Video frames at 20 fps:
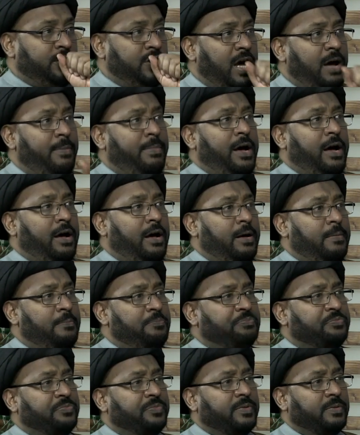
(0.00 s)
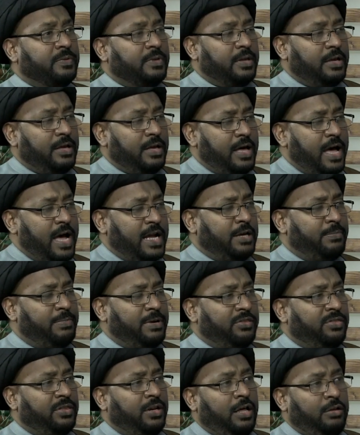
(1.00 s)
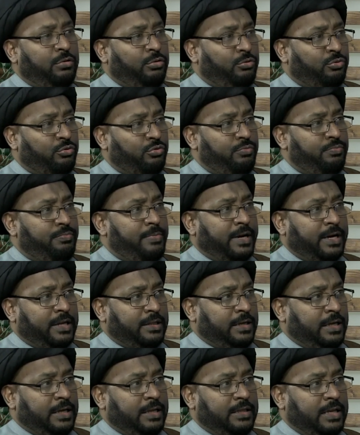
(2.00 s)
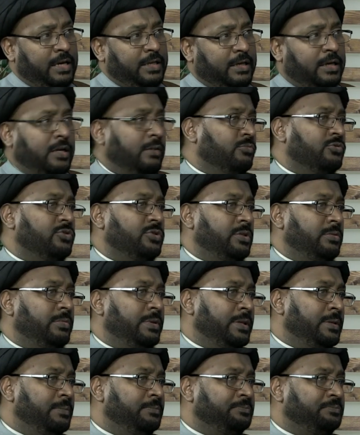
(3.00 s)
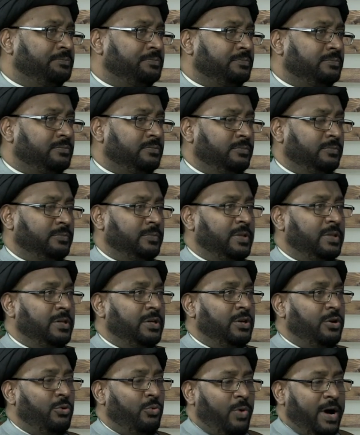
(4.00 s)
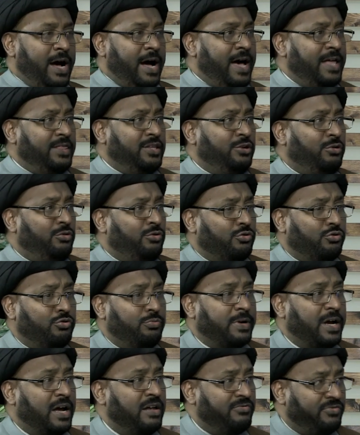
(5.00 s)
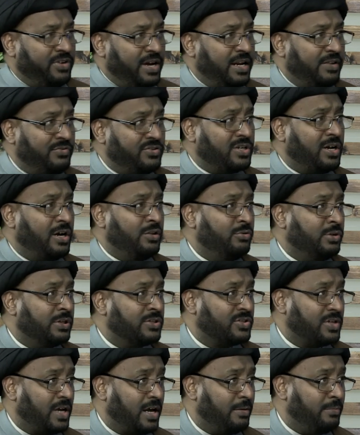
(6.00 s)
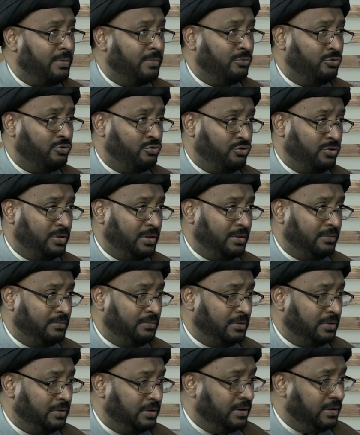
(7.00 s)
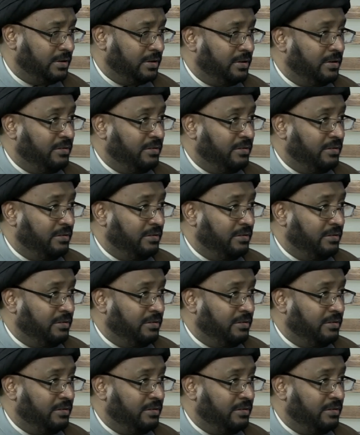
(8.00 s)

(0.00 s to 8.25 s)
جابها أكبر ثلاث حروب مرت على تاريخ المسلمين وهذه الحروب كان فيها نفس هذول الصحابة الموجودين نعم.